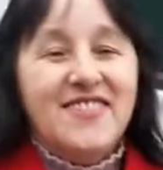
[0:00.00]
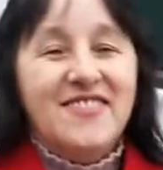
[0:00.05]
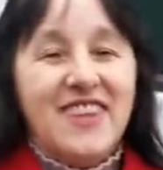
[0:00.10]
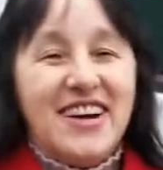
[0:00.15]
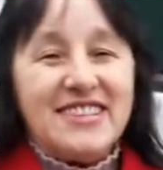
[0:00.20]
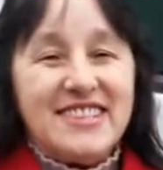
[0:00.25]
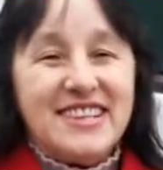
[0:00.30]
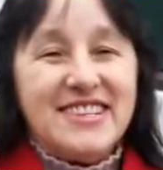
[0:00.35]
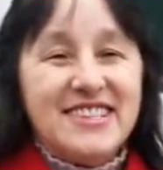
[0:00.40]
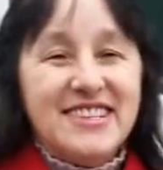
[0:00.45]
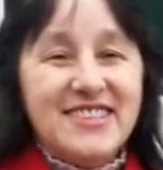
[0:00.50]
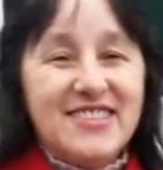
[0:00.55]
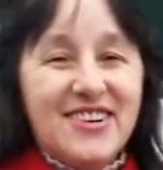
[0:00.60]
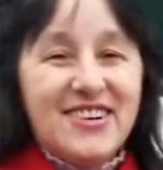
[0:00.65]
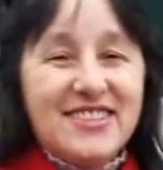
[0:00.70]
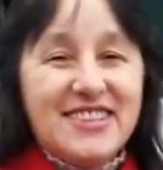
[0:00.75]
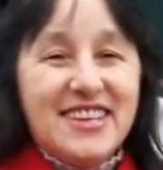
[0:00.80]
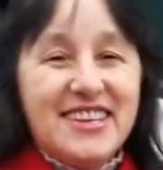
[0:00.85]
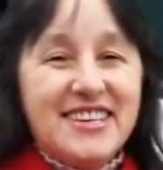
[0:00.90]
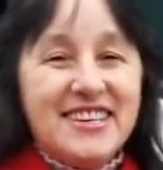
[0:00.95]
Mas assim,
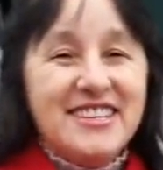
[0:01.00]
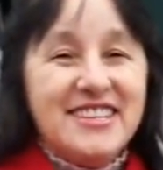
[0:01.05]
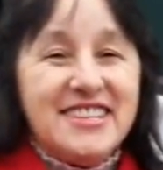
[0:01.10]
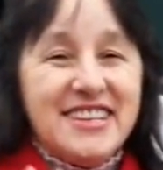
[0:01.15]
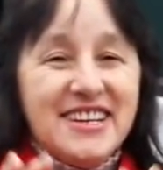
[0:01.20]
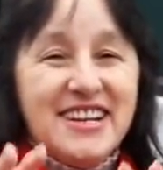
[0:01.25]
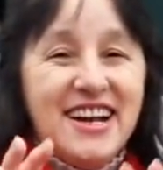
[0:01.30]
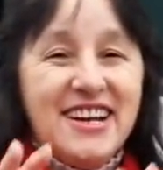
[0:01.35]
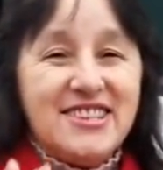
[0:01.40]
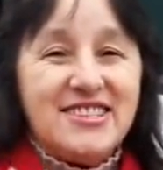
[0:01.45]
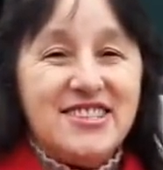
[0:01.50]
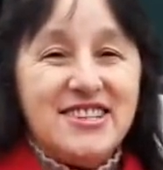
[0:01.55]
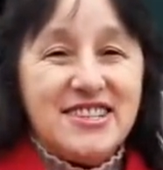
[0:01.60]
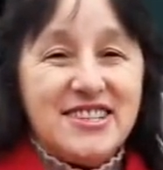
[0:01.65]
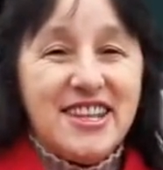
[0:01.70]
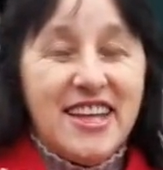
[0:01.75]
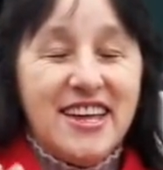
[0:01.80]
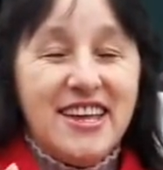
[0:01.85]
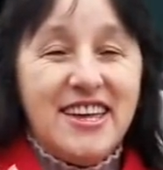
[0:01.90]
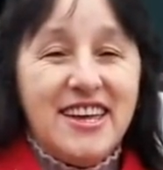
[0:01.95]
ó, tem que
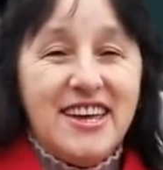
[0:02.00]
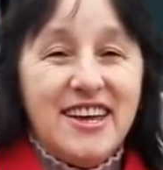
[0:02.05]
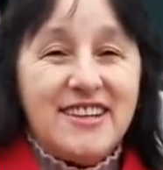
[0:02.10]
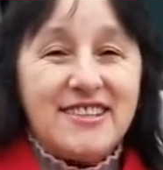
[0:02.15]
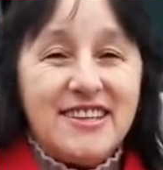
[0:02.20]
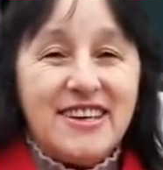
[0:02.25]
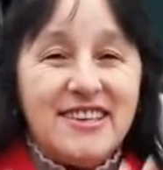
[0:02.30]
interagir, tem que,